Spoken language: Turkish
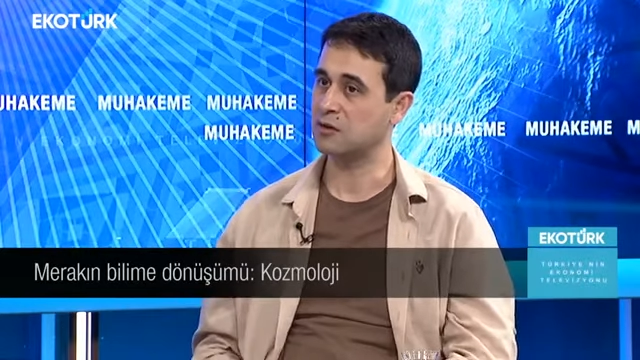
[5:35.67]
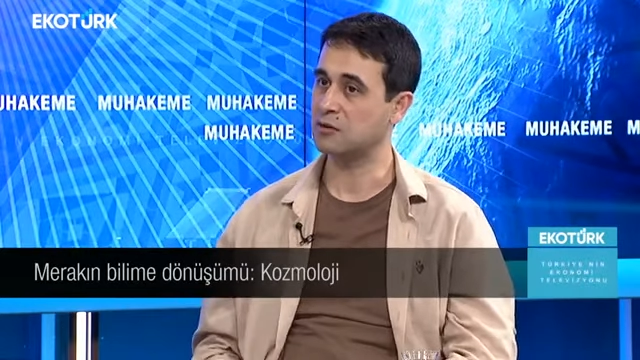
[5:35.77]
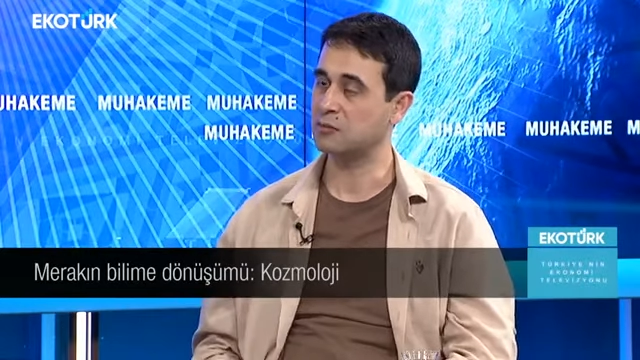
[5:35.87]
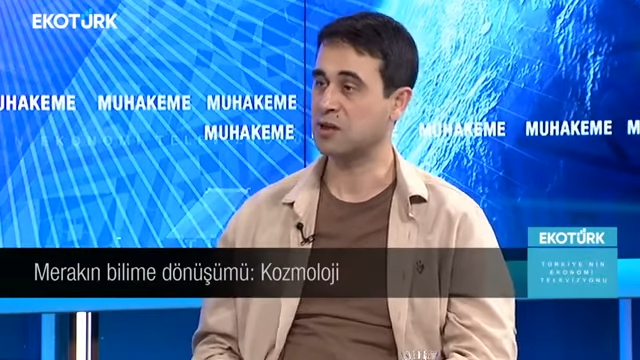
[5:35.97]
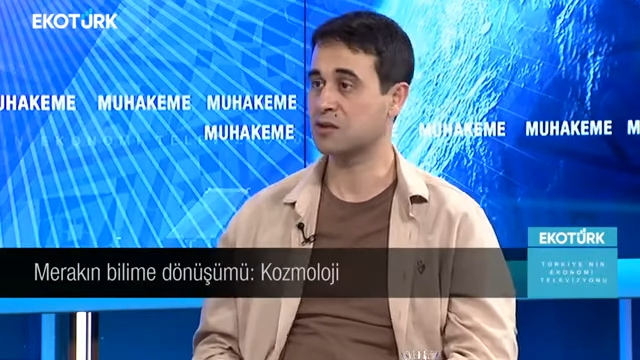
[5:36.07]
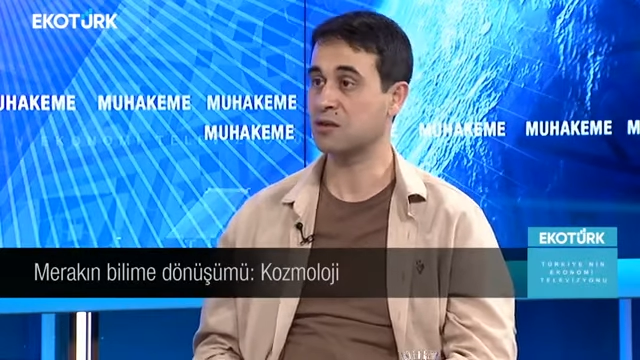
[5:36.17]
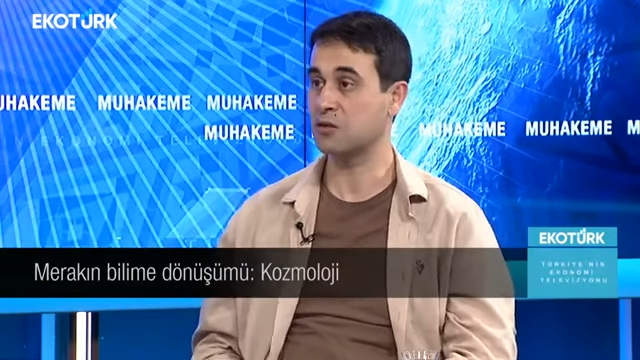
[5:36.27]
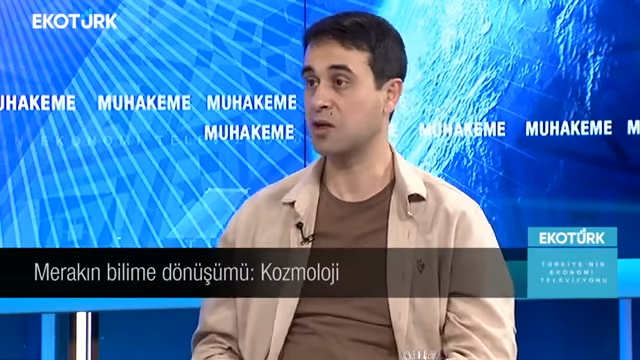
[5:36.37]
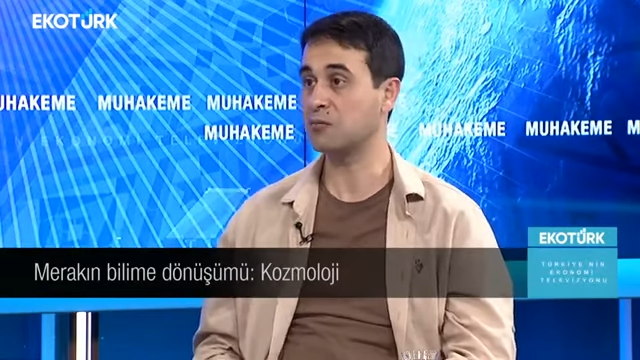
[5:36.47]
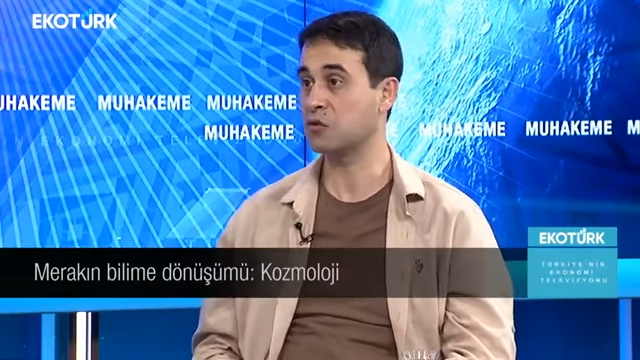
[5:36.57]
ee,
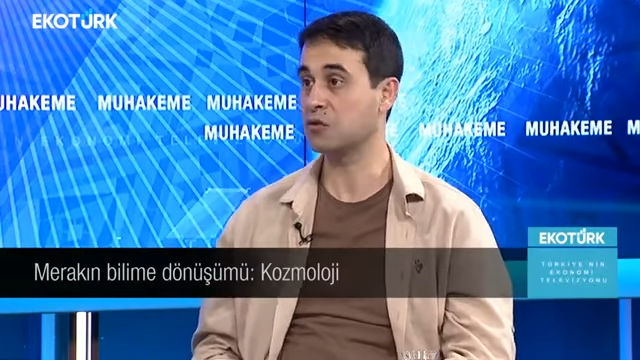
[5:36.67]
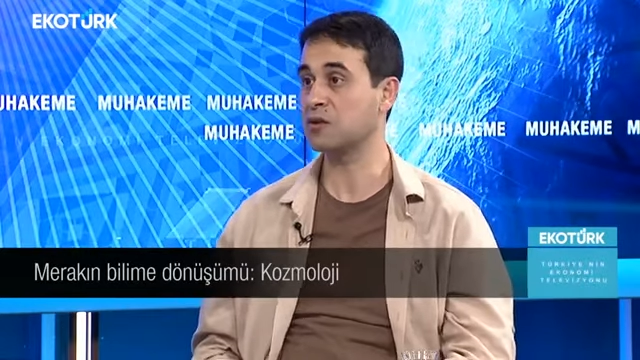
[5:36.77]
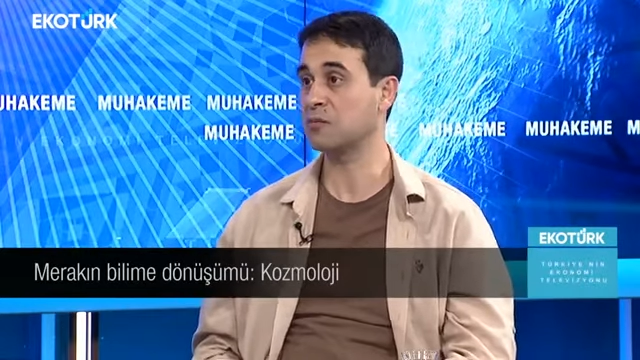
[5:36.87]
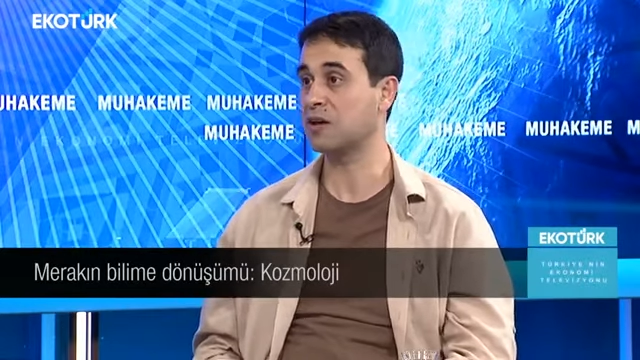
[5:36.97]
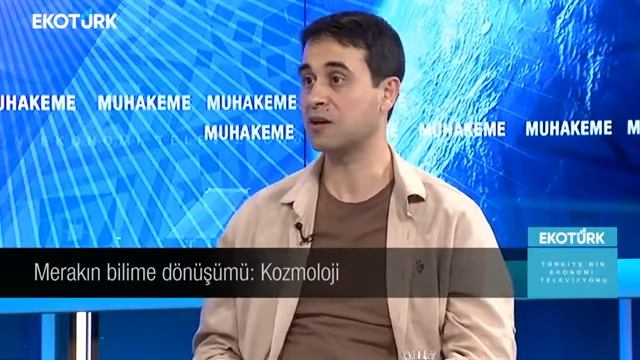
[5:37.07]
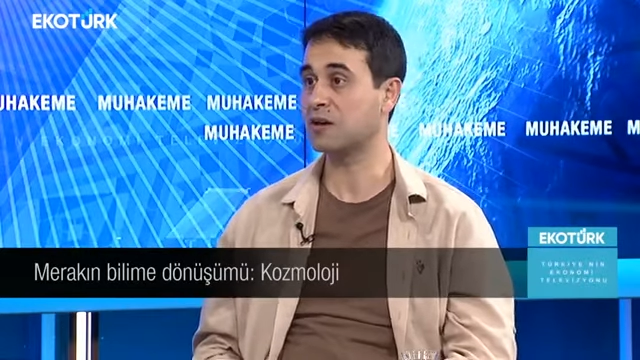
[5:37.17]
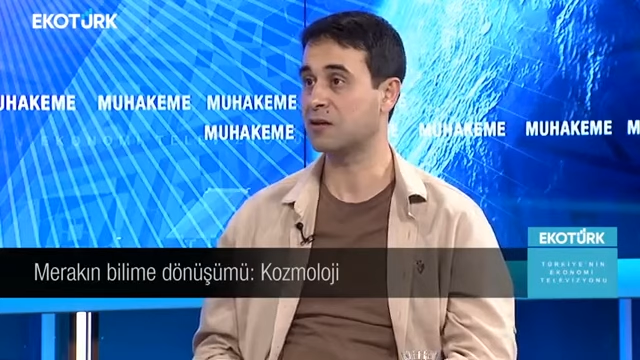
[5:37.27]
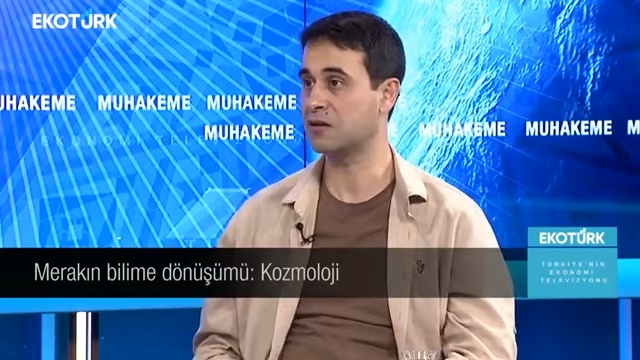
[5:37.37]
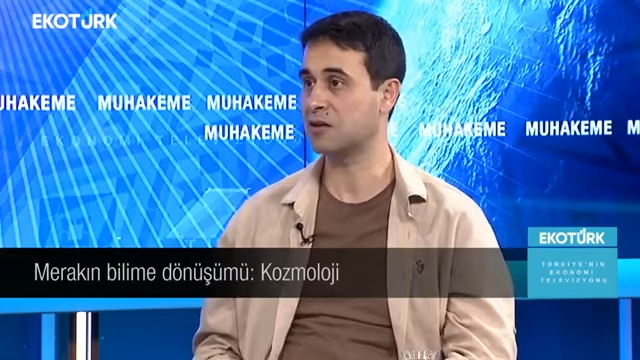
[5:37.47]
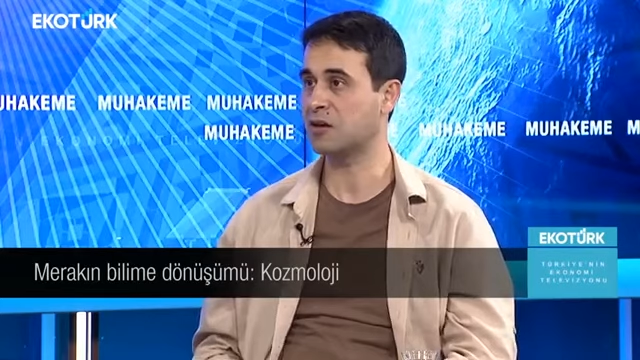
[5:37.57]
başka önemli
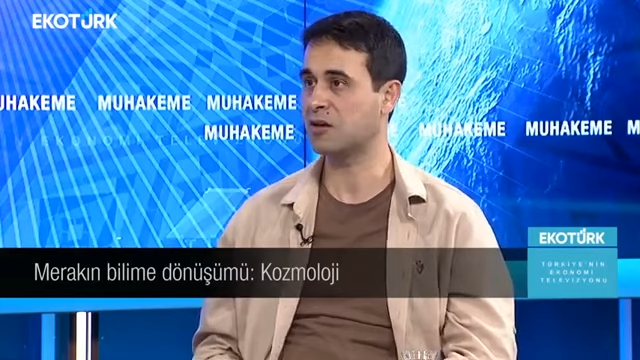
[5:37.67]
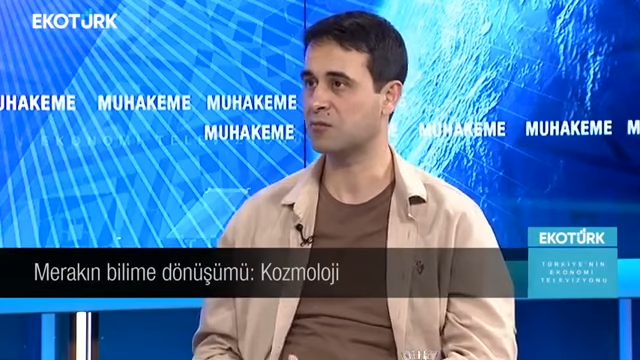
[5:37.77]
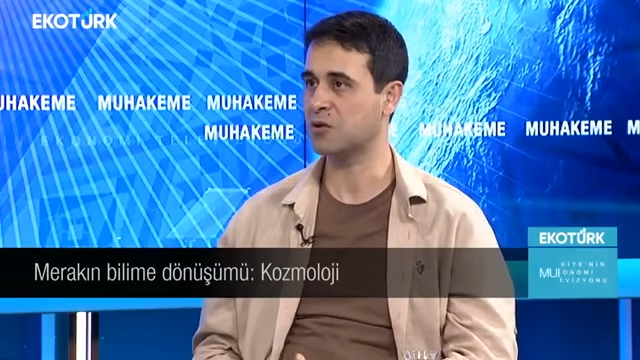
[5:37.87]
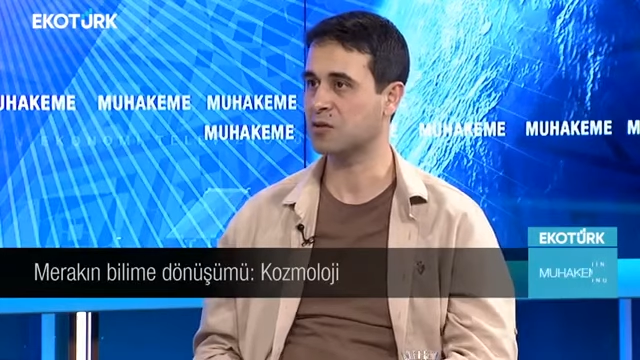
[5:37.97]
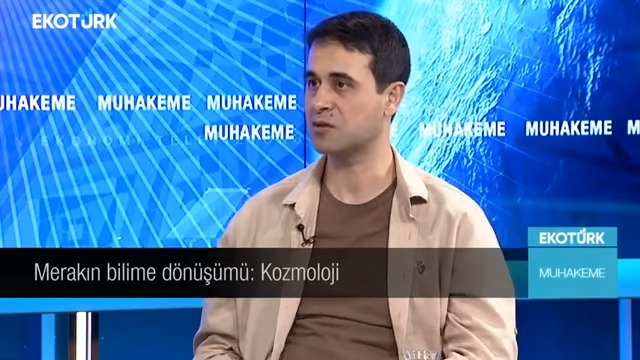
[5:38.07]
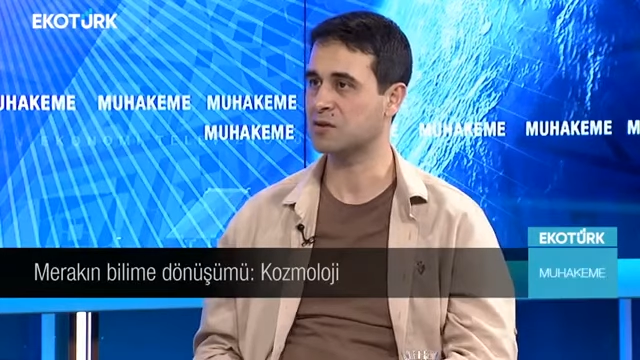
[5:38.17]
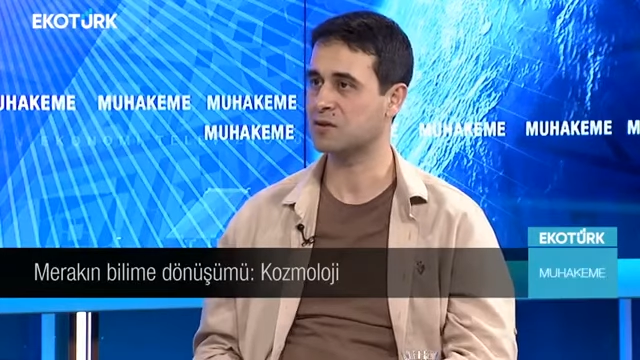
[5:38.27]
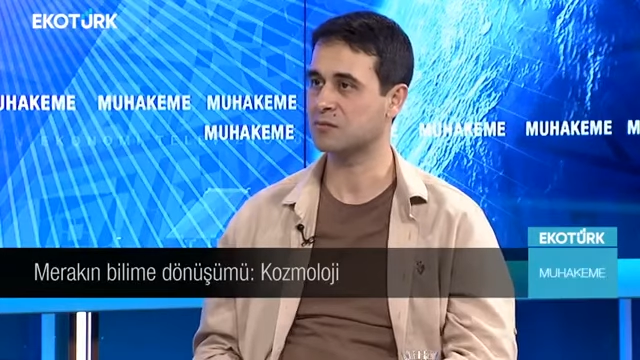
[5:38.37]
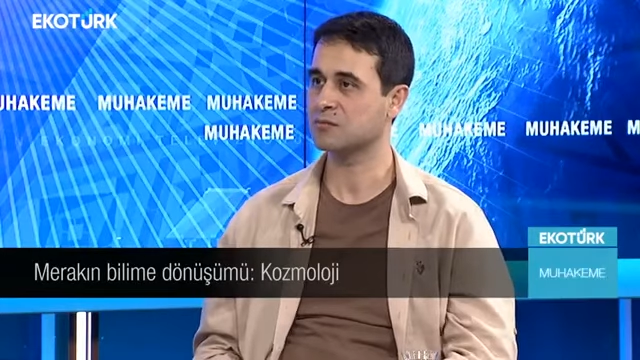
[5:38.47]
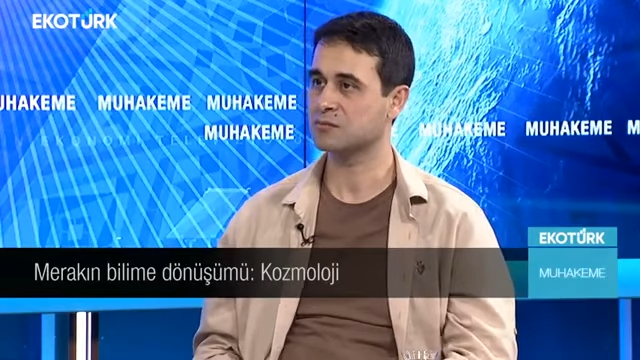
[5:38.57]
gözlemlerle şekillenmeye
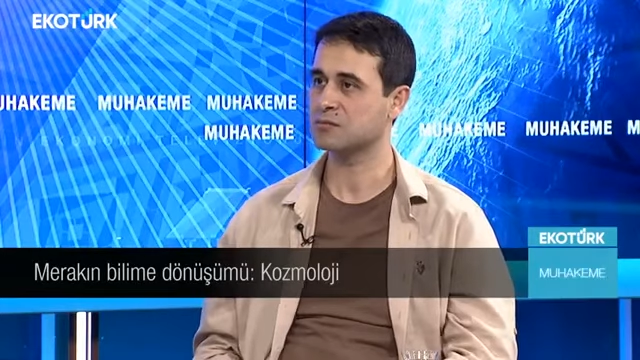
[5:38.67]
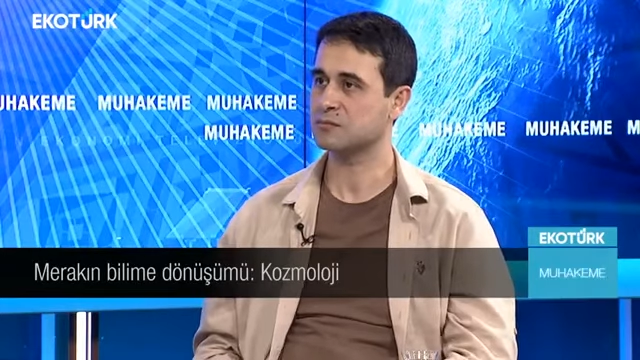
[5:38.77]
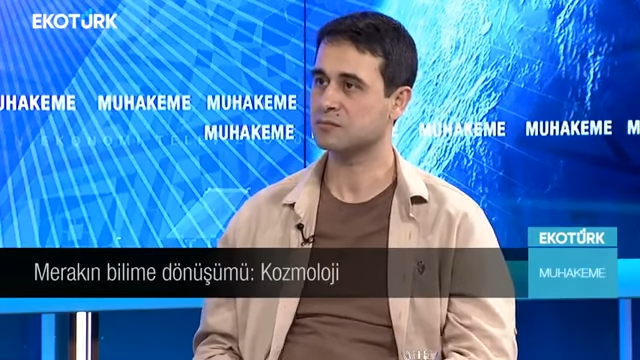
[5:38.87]
başladı.